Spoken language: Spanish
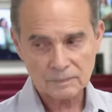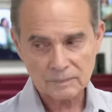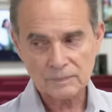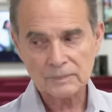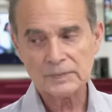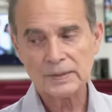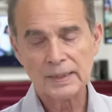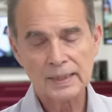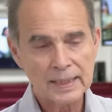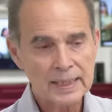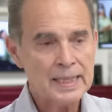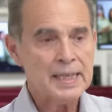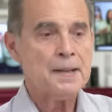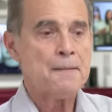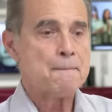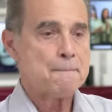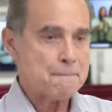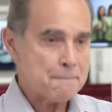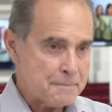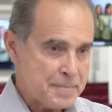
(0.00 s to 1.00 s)
deben
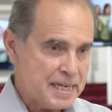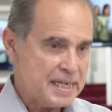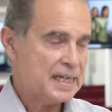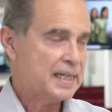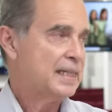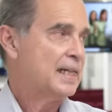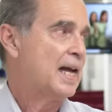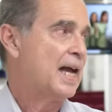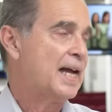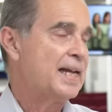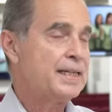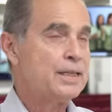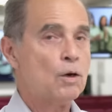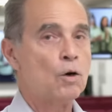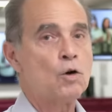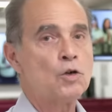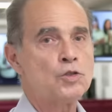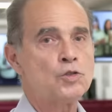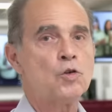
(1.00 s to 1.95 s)
ajustar para sus necesidades?